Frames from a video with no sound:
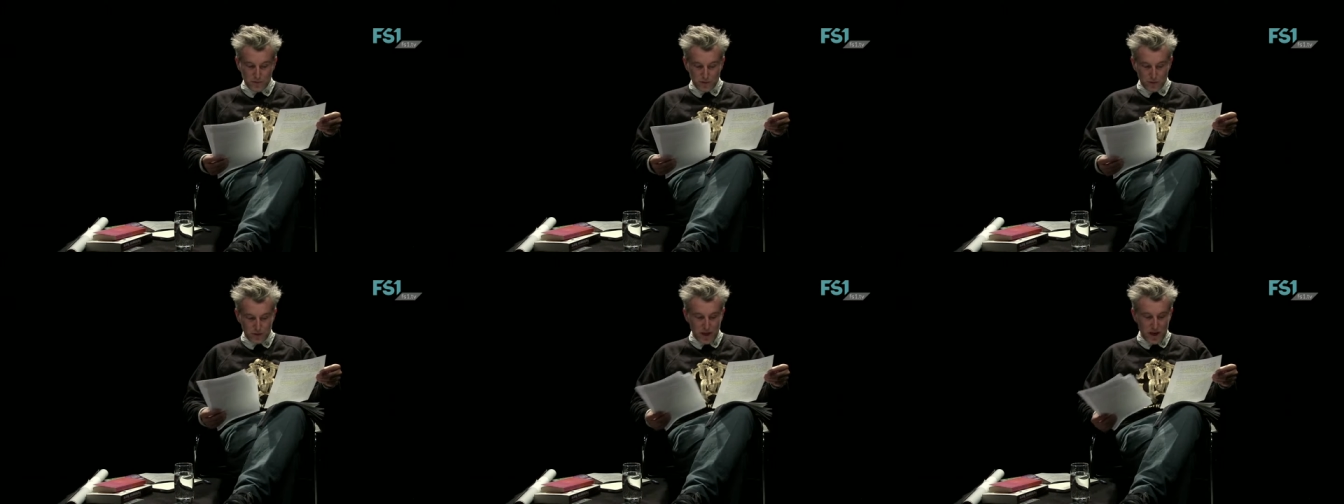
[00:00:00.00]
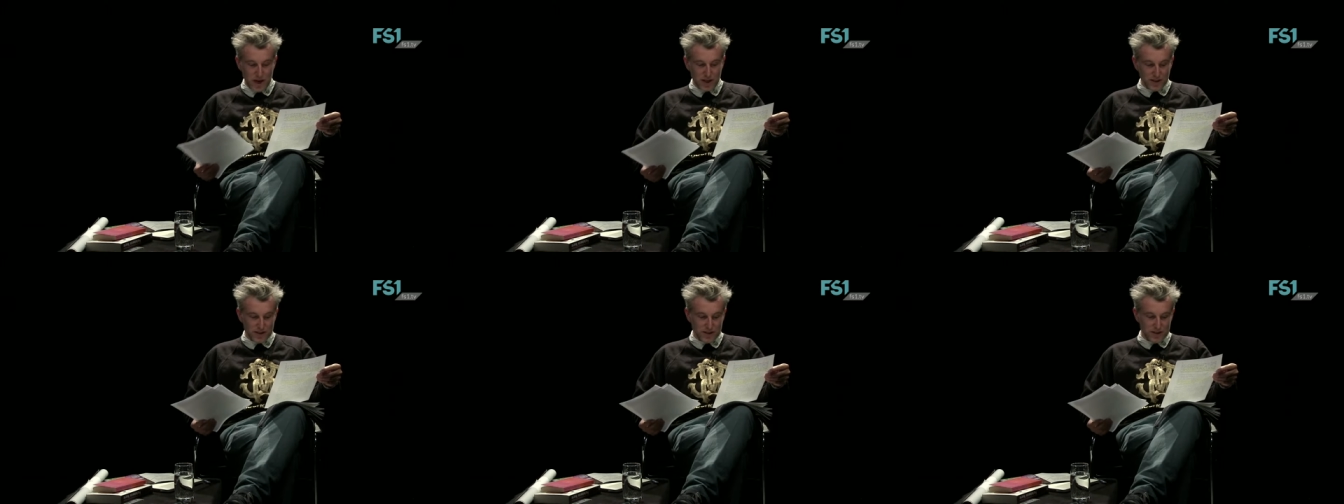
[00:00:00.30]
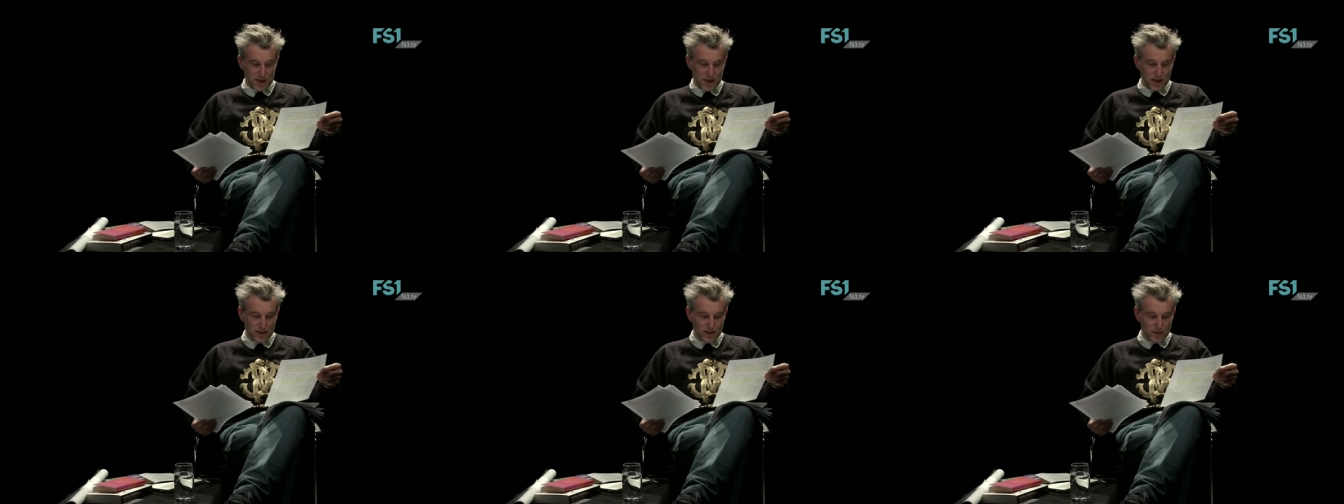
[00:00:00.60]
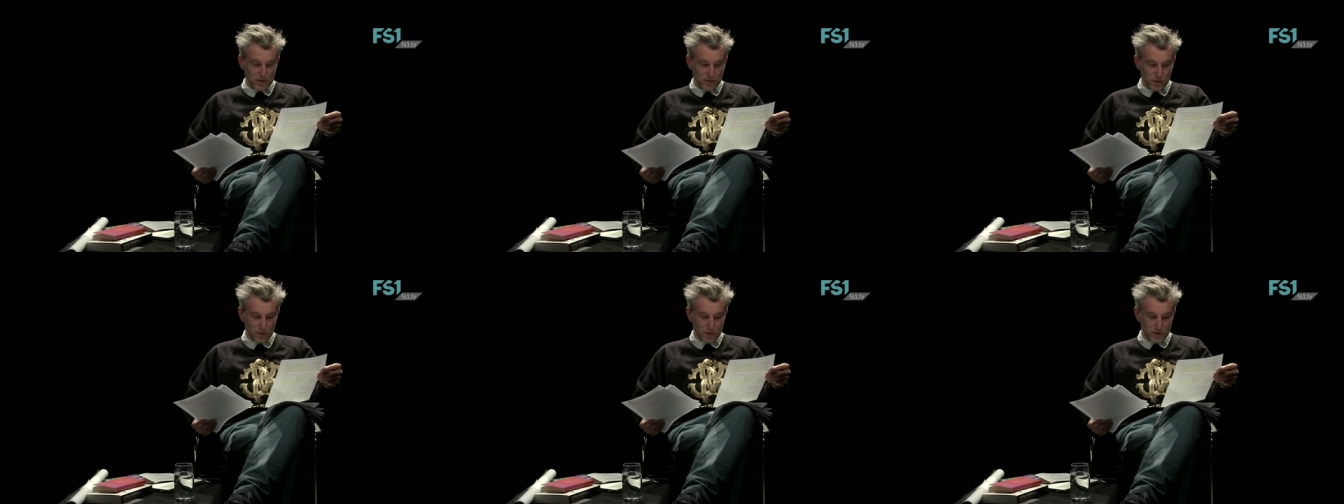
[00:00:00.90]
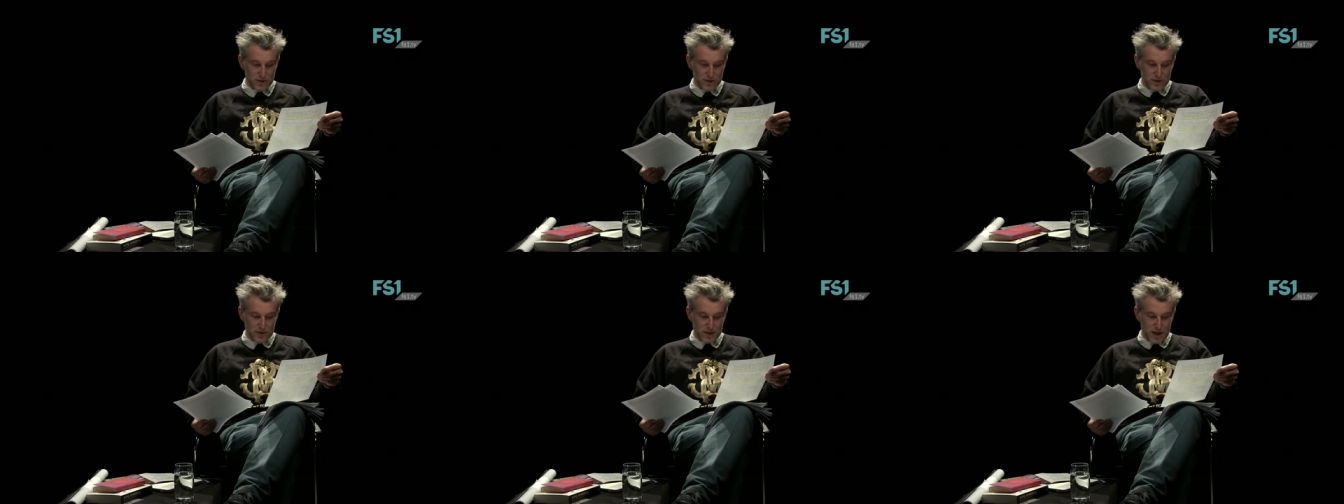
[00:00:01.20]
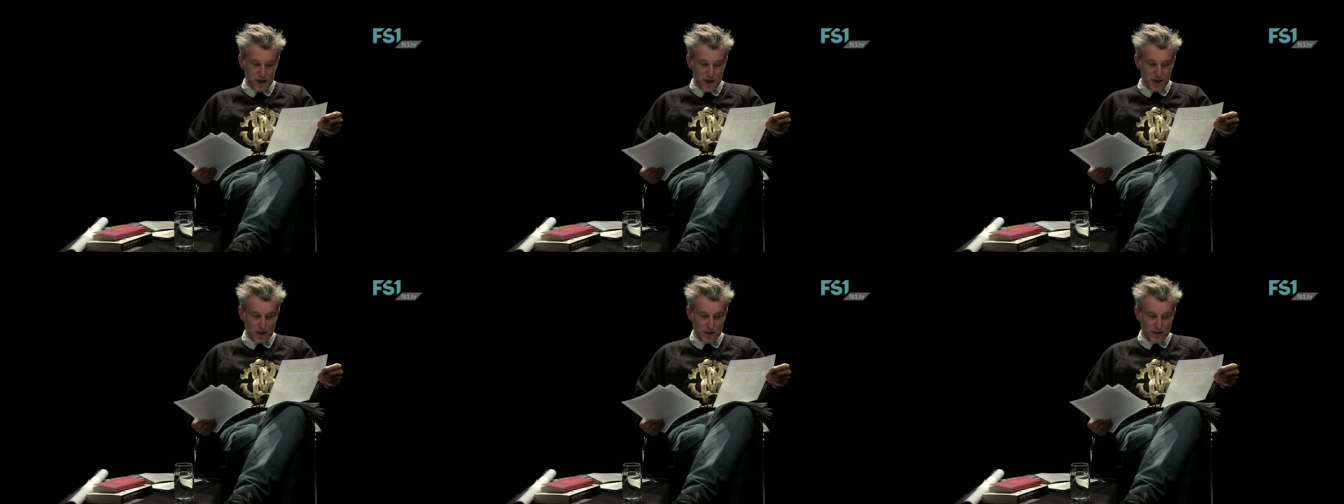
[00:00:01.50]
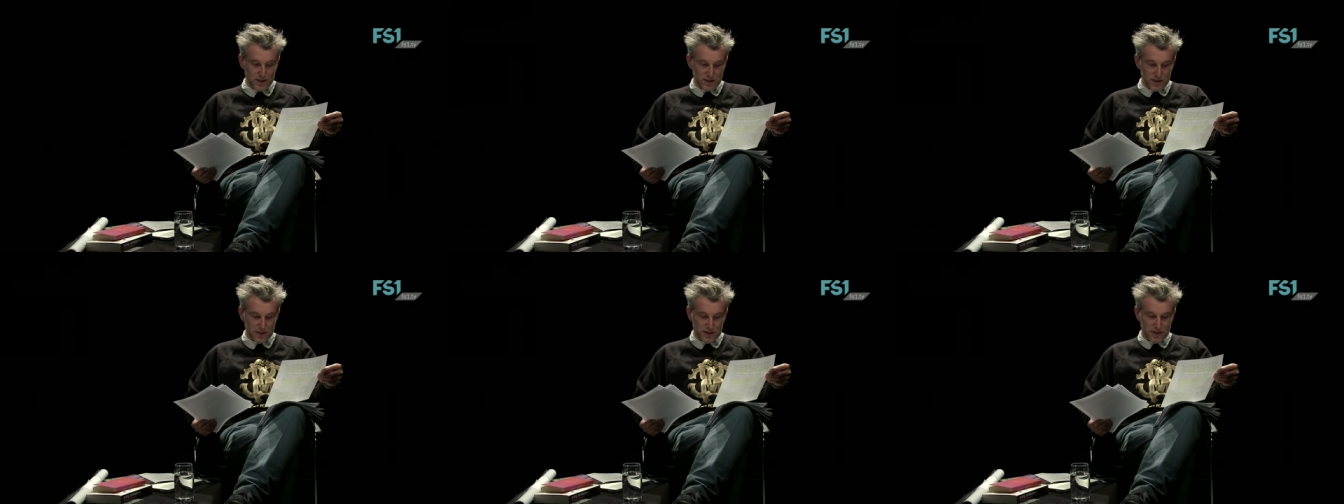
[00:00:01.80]
von einer Seite wollen sie
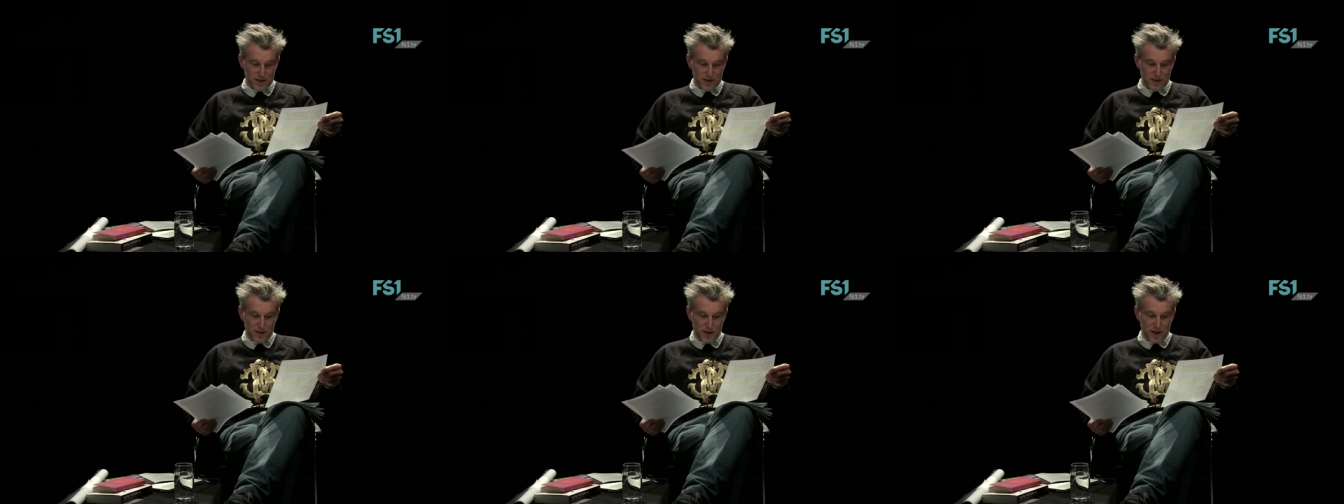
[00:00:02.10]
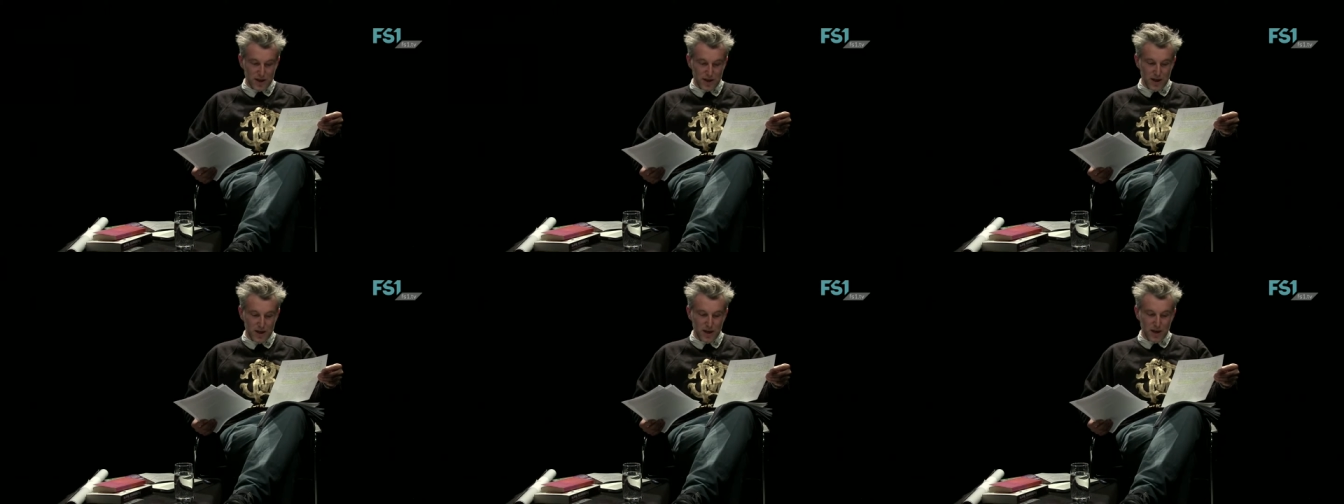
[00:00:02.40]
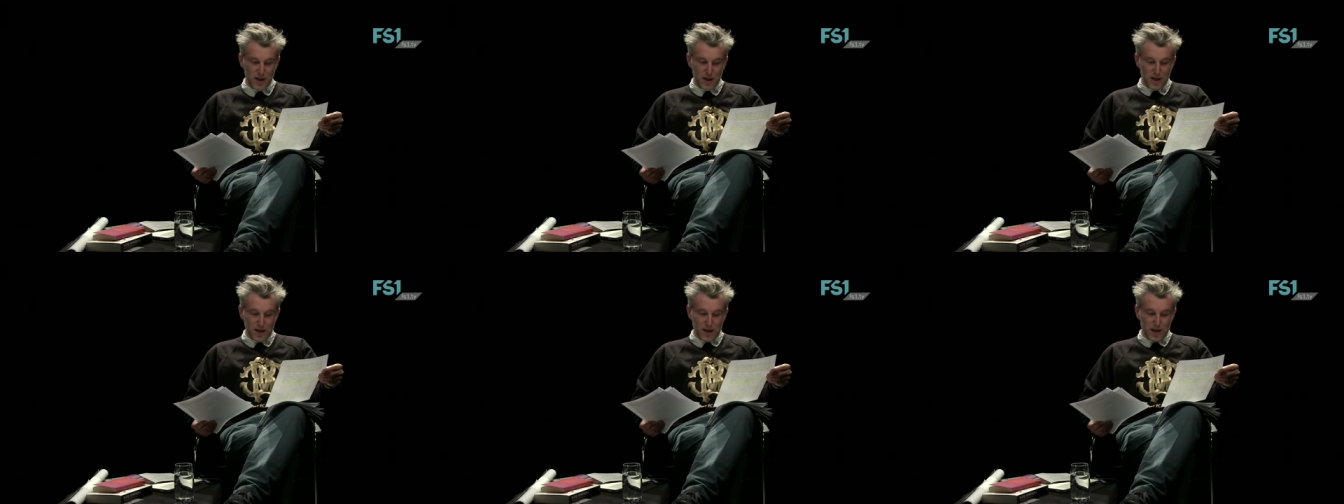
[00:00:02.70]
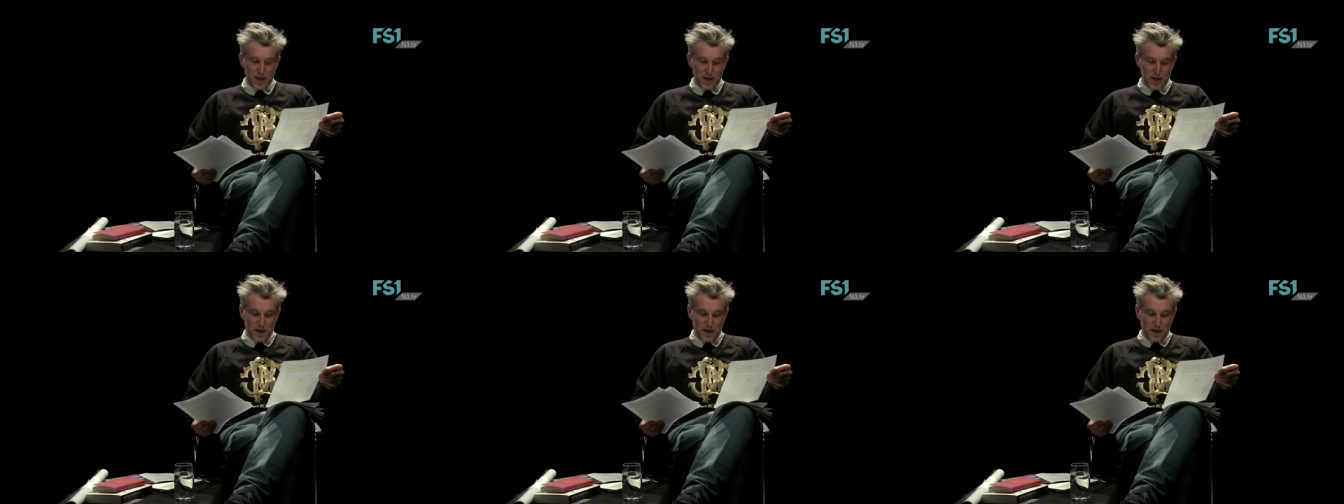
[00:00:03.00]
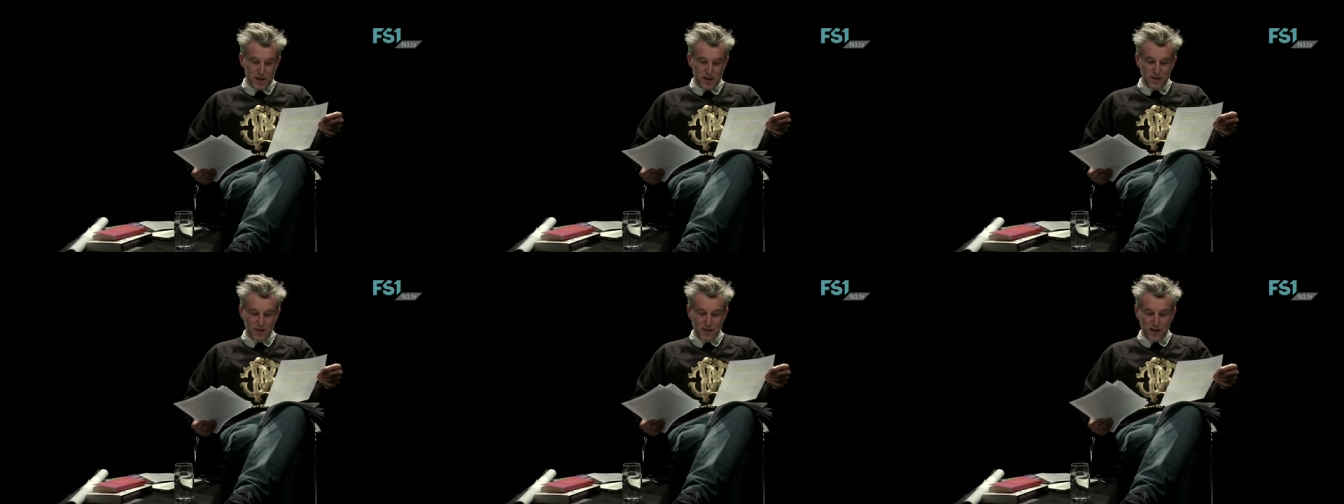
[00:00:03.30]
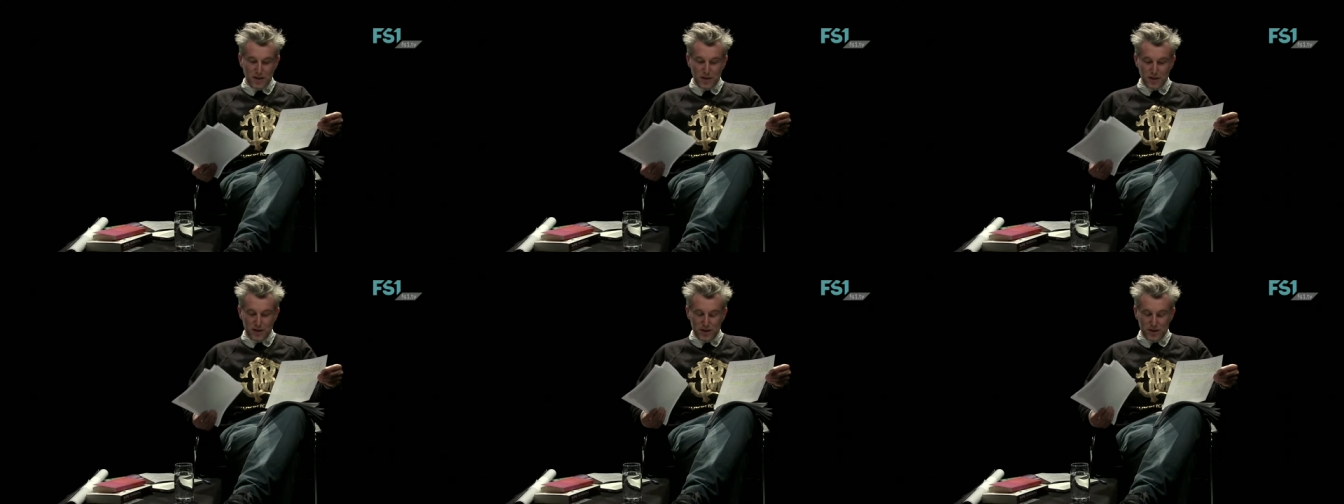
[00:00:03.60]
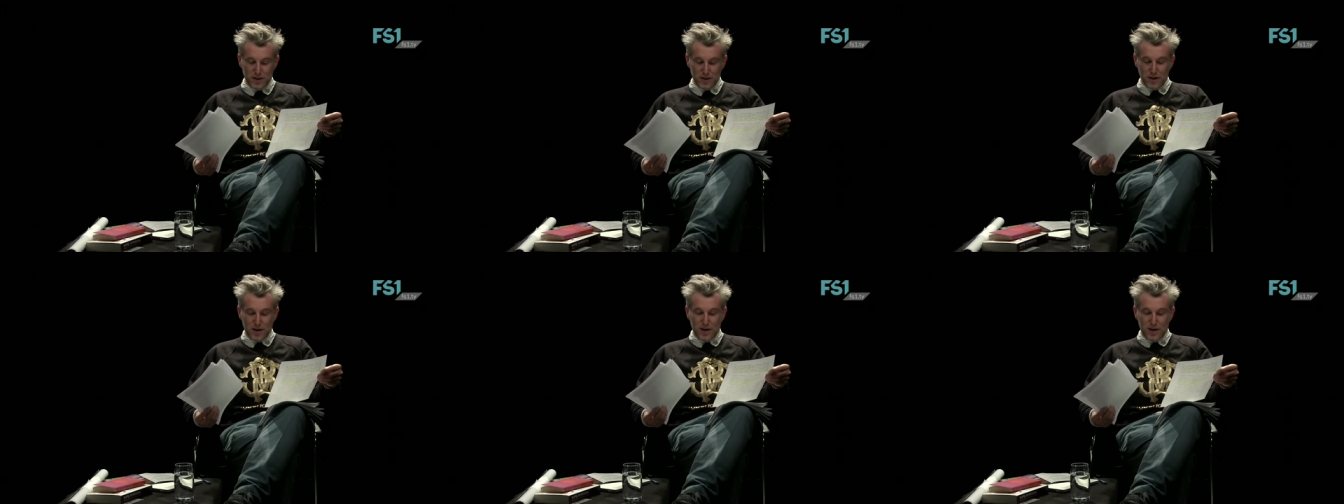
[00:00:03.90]
sagen, dass diese, äh, dass ein, äh,